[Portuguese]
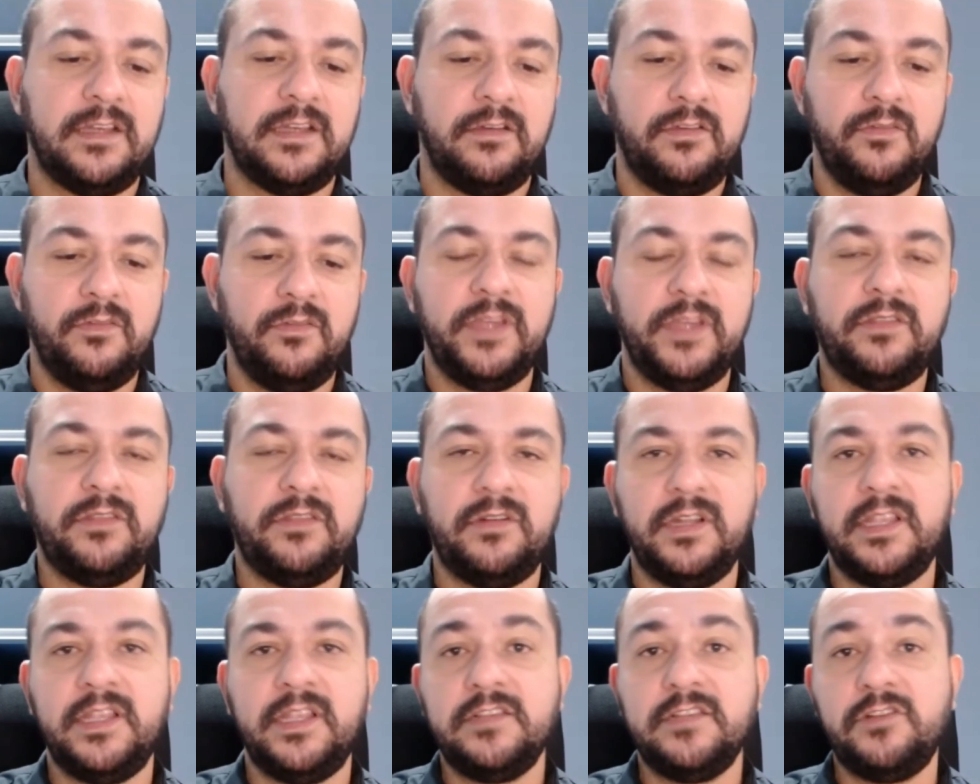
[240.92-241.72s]
E o
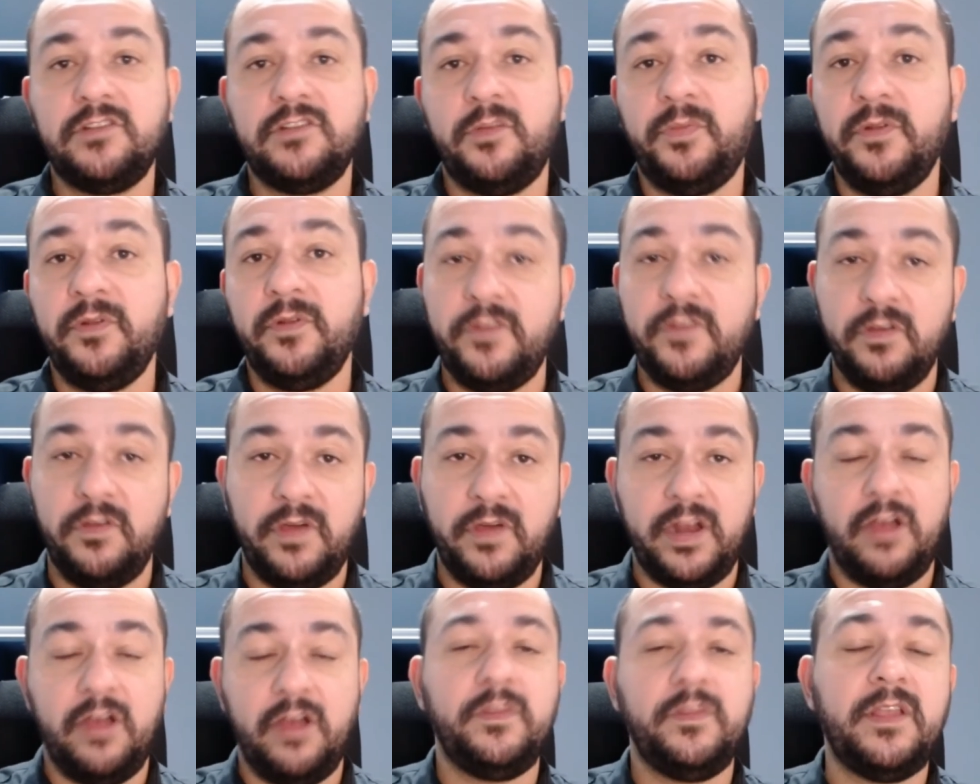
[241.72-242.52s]
metronidazol por via
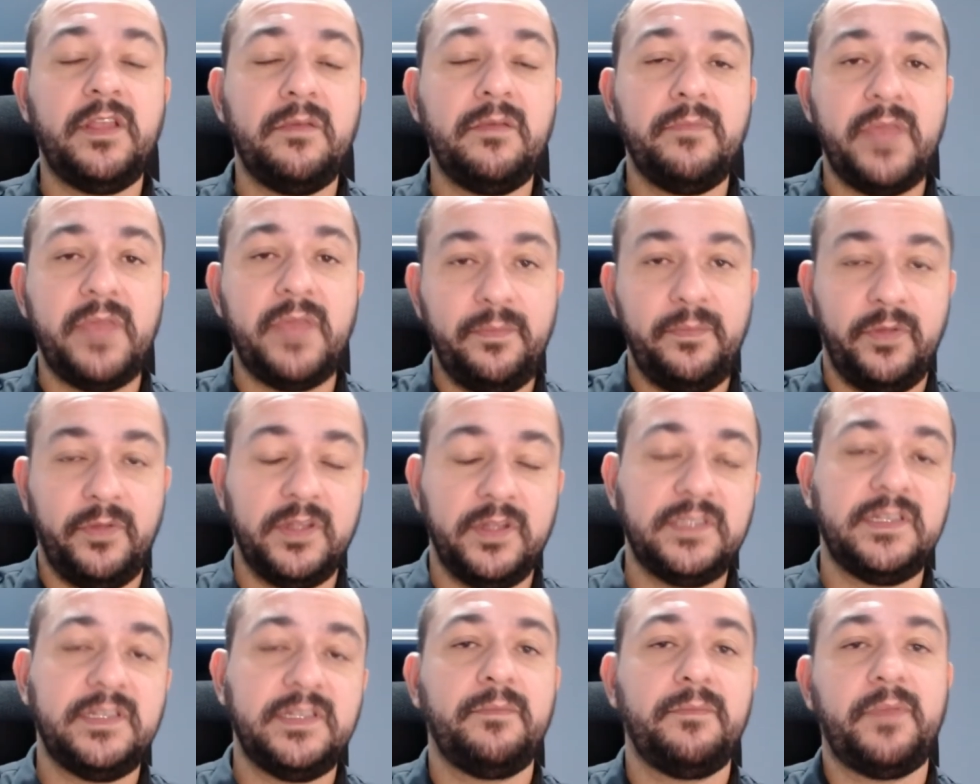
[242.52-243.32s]
oral também
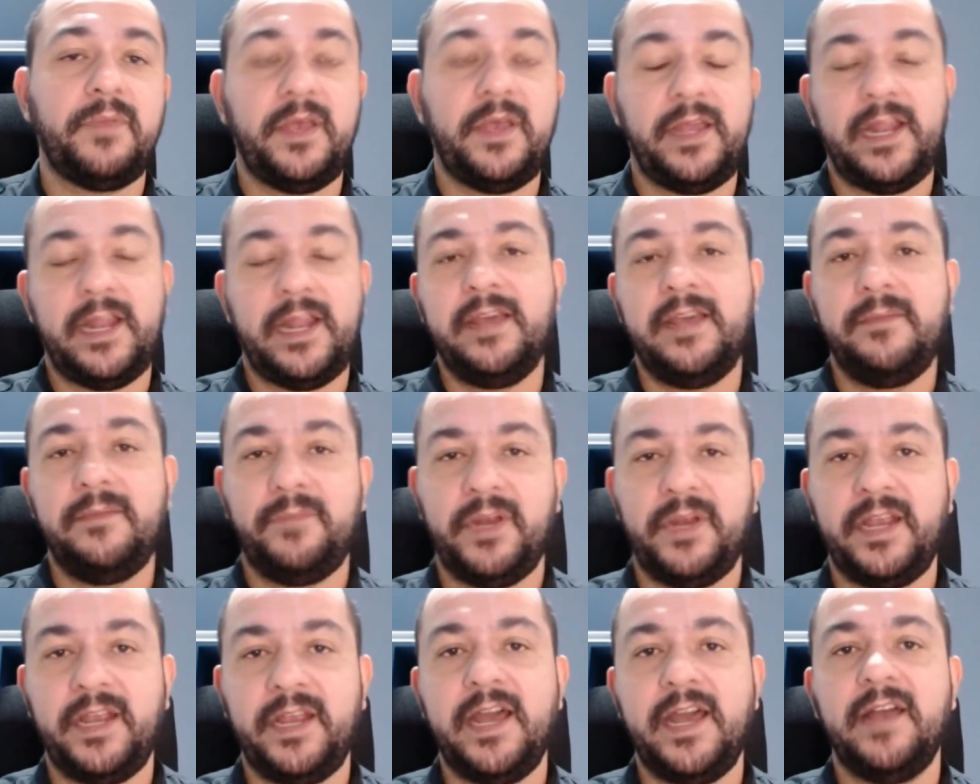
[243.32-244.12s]
pode ser
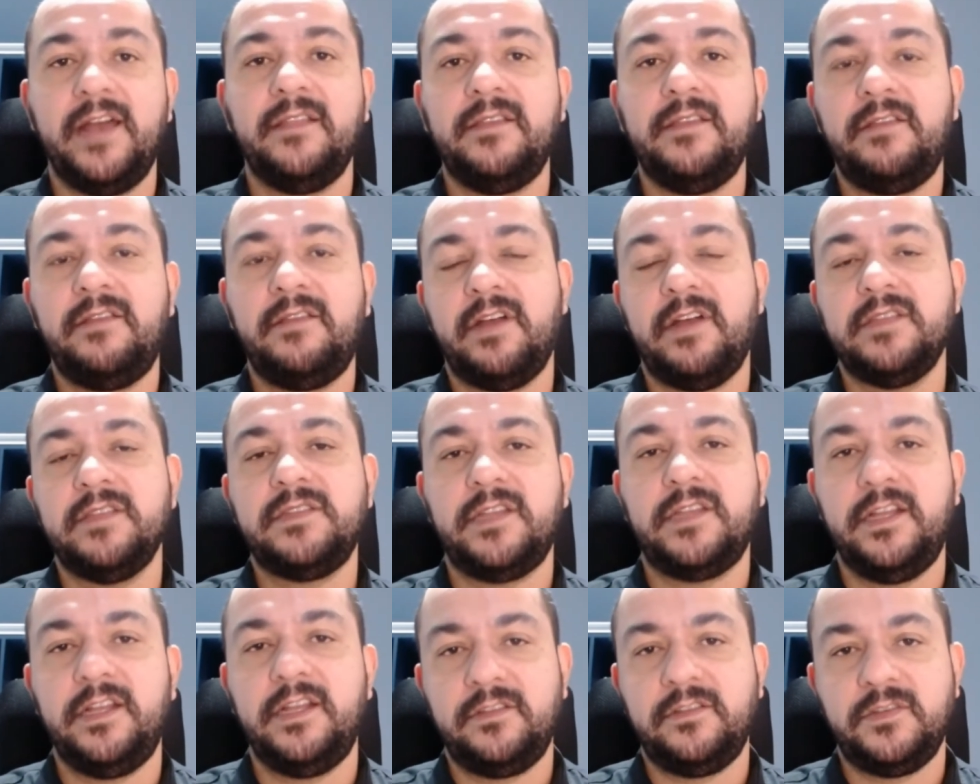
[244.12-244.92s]
empregado em
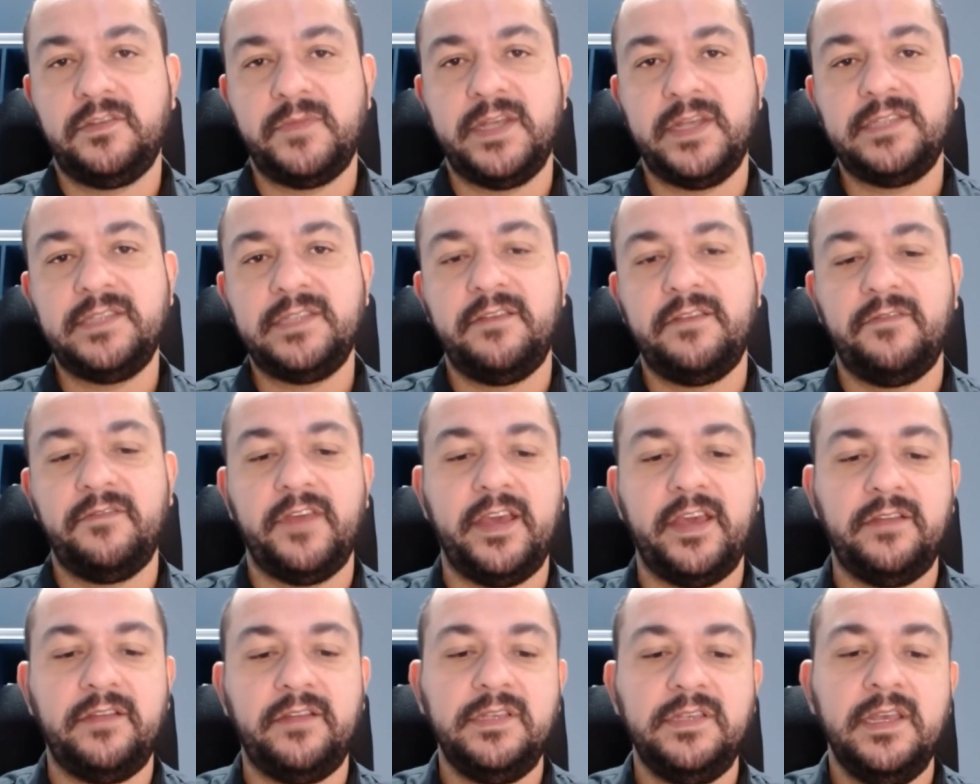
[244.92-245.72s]
quadros clínicos mais
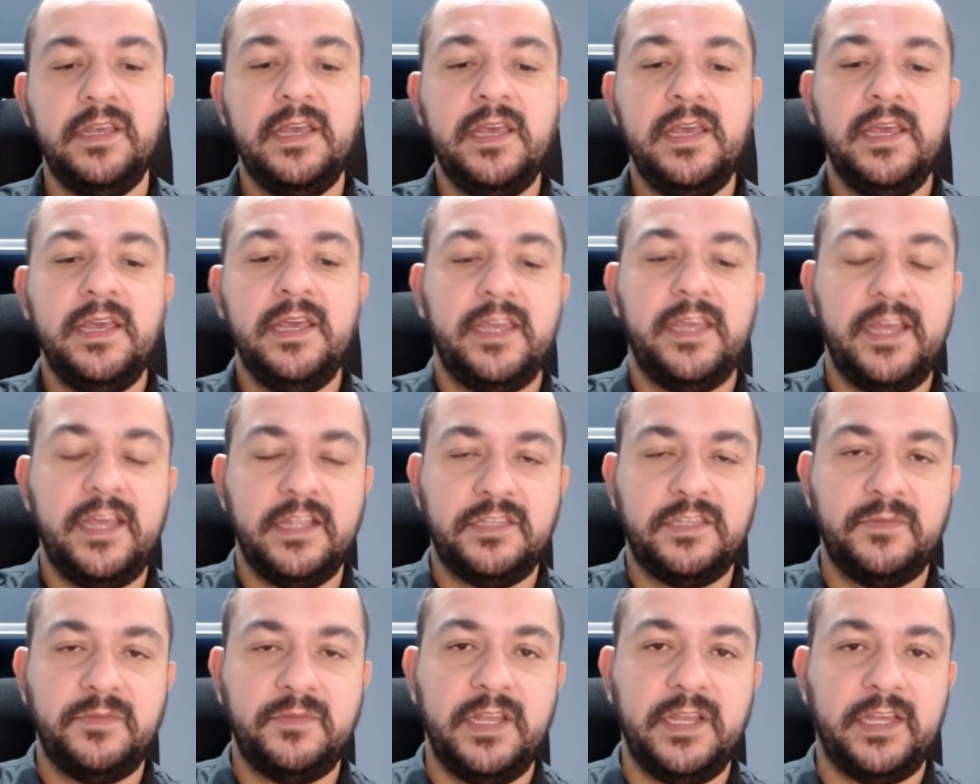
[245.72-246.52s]
severos,
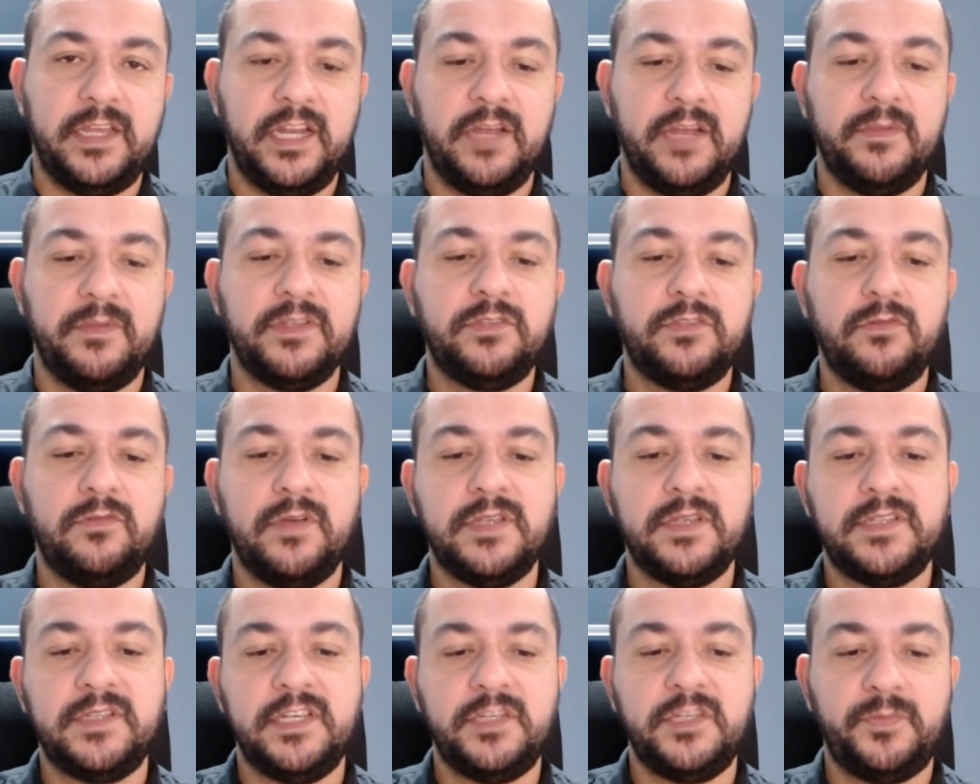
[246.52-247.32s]
500 miligramas
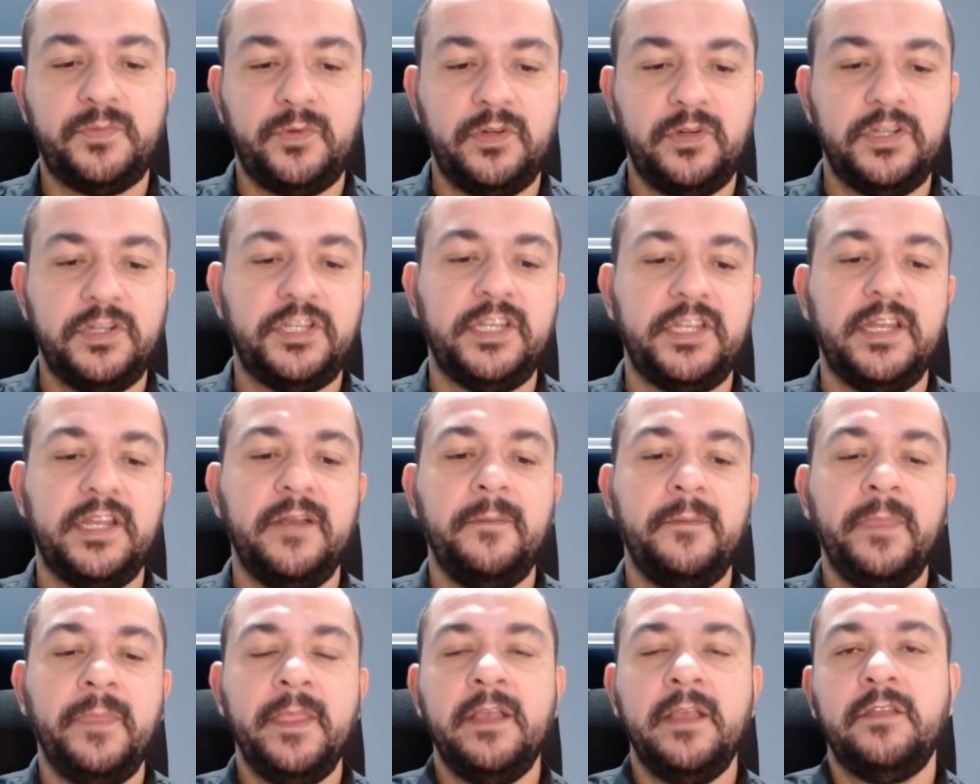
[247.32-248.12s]
duas vezes por
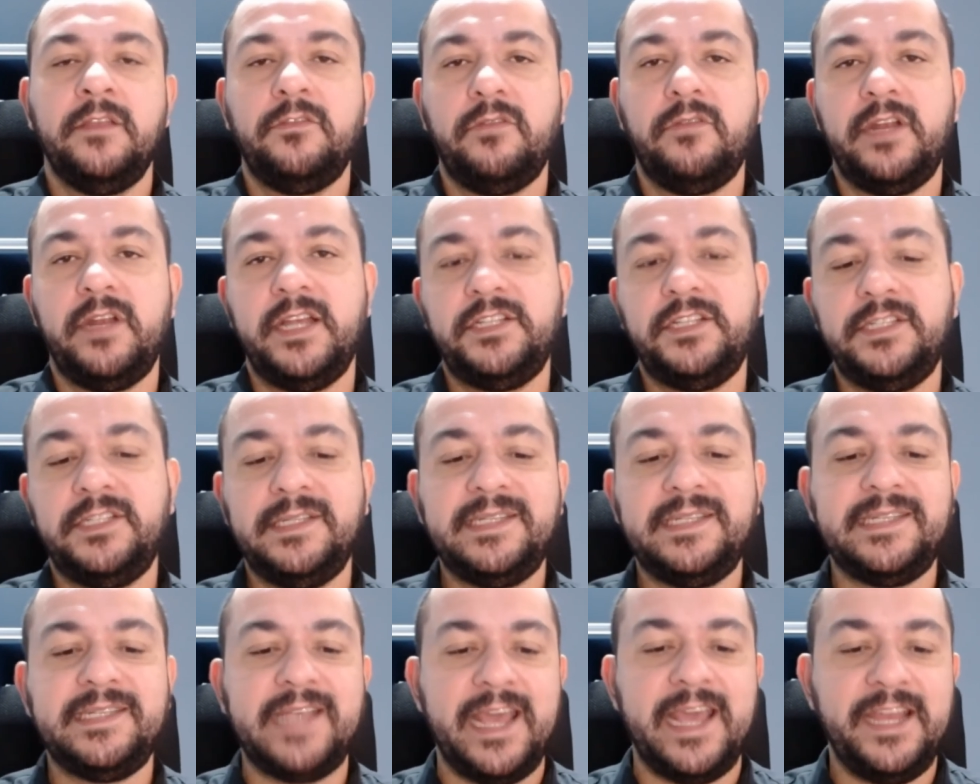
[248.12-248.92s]
dia durante
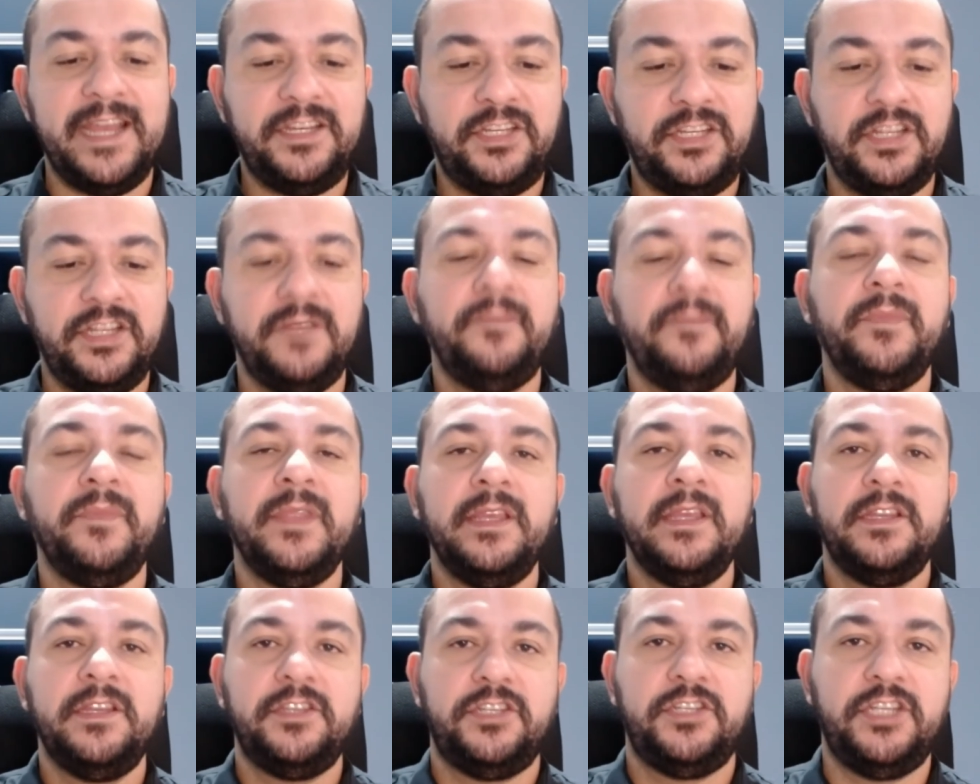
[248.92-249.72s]
7
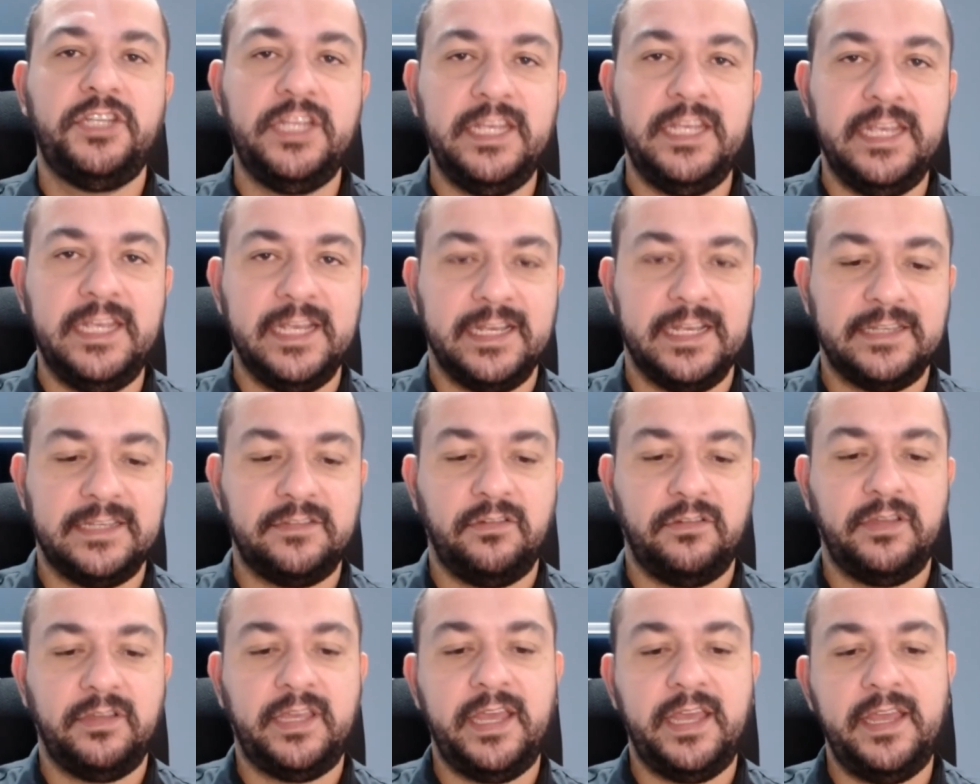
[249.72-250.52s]
dias,
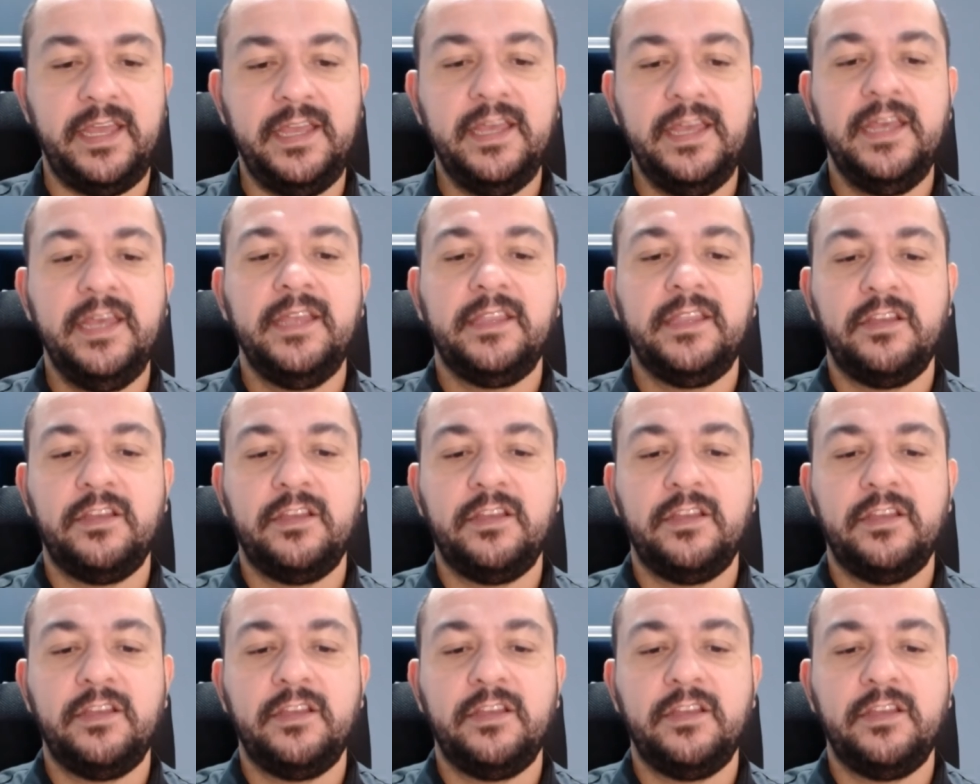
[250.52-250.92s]
ok?